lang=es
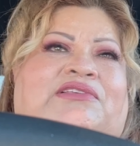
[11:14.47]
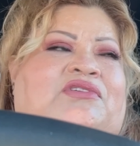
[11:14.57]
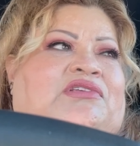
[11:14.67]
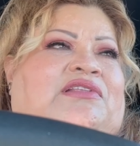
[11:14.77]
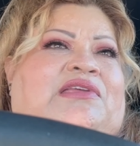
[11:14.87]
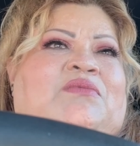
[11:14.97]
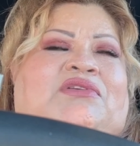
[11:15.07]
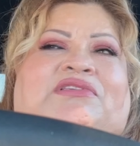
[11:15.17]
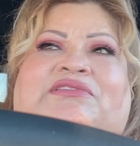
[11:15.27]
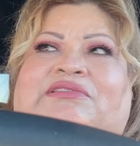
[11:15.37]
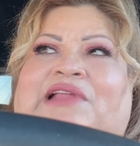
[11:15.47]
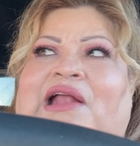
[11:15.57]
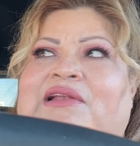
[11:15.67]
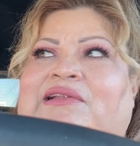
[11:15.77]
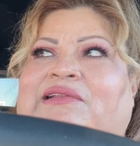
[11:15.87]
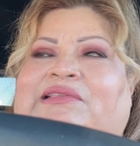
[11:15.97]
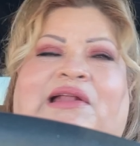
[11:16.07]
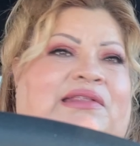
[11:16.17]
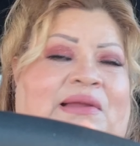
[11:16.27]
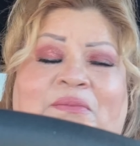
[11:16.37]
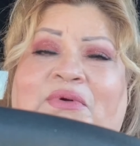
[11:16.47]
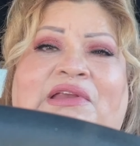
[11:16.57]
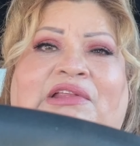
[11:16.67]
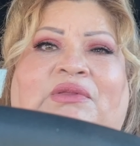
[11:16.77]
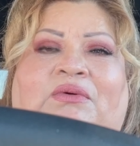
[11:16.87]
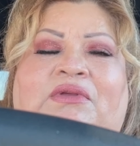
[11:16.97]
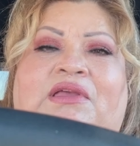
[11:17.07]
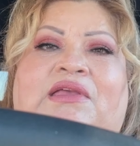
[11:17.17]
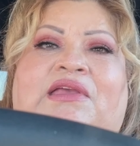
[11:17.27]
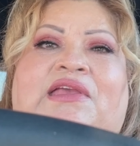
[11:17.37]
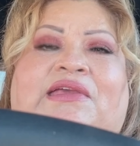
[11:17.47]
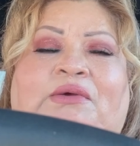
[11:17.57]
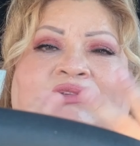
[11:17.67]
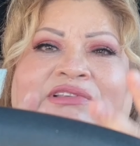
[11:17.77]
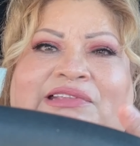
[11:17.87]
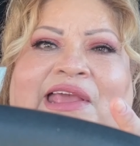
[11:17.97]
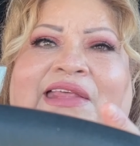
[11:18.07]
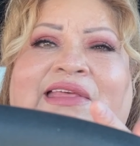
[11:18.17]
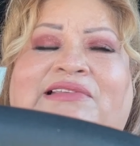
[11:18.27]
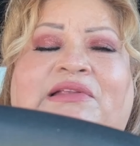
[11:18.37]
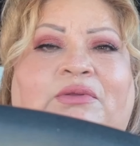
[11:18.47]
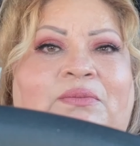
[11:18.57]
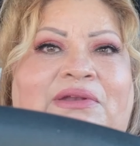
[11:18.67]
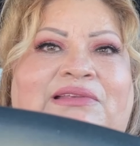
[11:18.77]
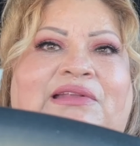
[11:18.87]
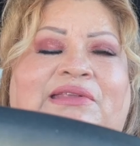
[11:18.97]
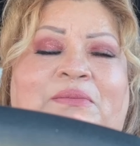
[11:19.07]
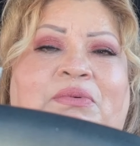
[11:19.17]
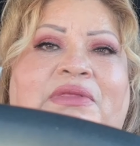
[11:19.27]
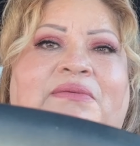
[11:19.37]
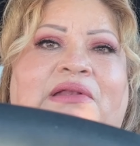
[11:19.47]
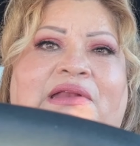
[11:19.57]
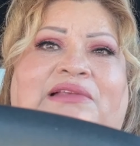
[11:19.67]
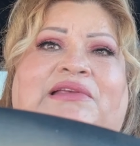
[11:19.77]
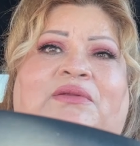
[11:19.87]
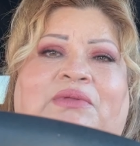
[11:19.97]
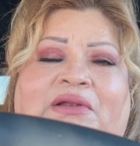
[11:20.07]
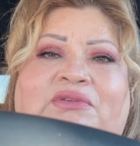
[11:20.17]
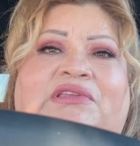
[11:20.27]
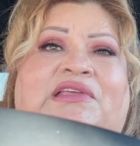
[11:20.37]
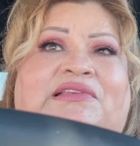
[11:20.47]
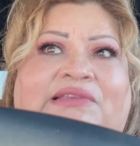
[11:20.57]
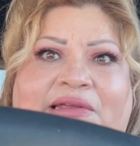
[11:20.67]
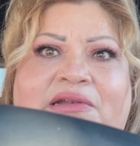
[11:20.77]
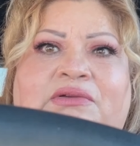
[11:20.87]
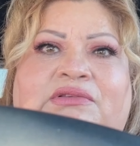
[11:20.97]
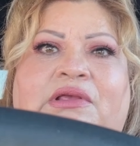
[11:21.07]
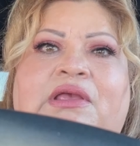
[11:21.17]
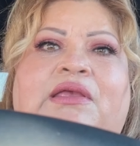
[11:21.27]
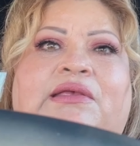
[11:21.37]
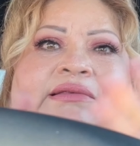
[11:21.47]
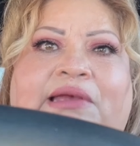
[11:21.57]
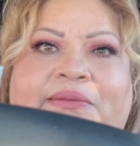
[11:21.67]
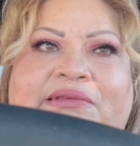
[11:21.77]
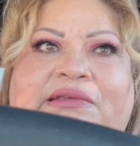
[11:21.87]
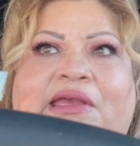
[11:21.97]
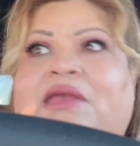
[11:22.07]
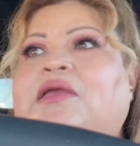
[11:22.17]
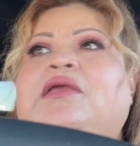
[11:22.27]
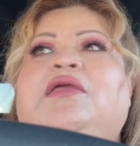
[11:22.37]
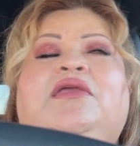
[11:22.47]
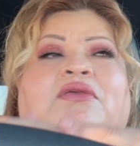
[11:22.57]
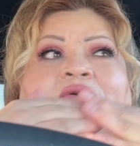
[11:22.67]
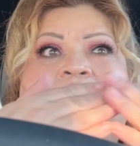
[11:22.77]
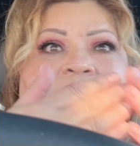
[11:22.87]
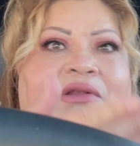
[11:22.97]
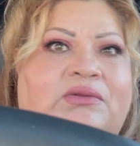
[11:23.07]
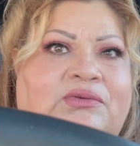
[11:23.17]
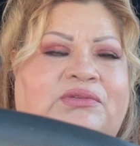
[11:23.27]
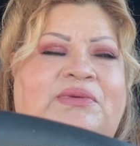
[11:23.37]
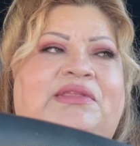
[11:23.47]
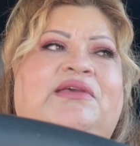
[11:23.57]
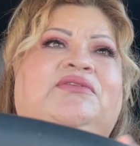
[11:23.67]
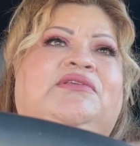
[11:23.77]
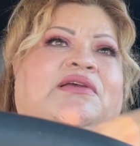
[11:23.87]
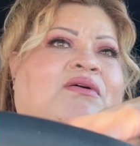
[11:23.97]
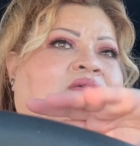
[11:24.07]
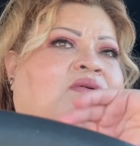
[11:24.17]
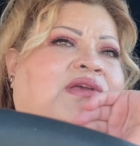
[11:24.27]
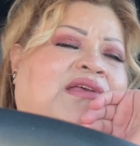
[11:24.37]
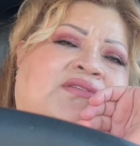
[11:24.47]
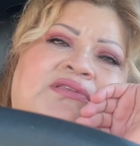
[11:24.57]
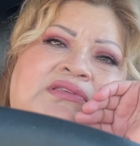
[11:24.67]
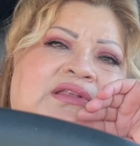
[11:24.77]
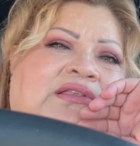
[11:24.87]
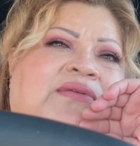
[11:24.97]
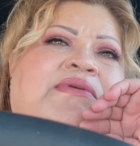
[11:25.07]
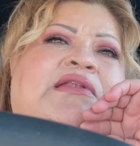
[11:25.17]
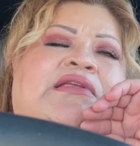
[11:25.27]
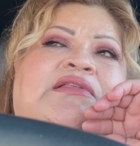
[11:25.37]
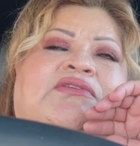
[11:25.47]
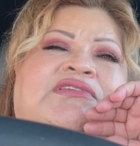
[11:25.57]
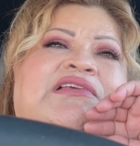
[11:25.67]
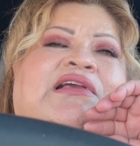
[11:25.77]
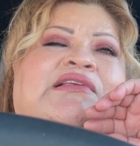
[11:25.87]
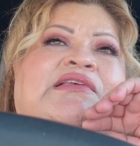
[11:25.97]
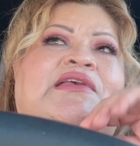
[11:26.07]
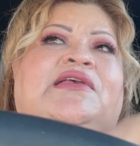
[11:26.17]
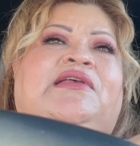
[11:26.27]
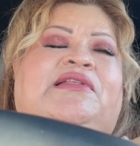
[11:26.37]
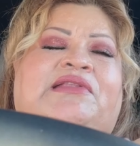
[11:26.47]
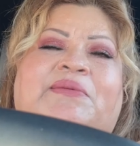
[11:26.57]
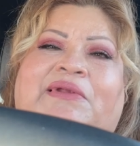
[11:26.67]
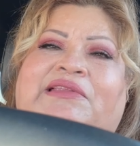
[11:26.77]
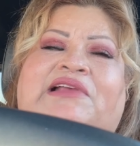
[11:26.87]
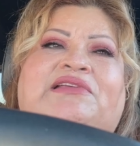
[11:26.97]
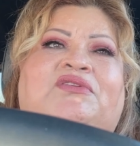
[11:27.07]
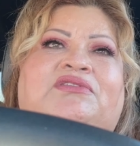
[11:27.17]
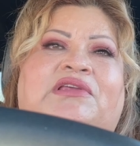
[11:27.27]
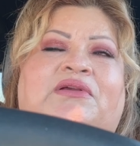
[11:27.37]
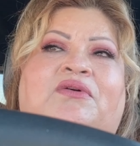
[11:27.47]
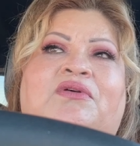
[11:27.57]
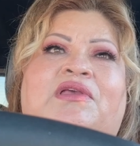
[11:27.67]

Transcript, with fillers: nos sentimos tan, tan, tan bonito que ustedes se tomen ese tiempo de venir a saludarnos y decirnos, ¿sabes qué? Yo miro tus videos hoy, oh, eso se siente bien lindo, chicas, de verdad se los digo.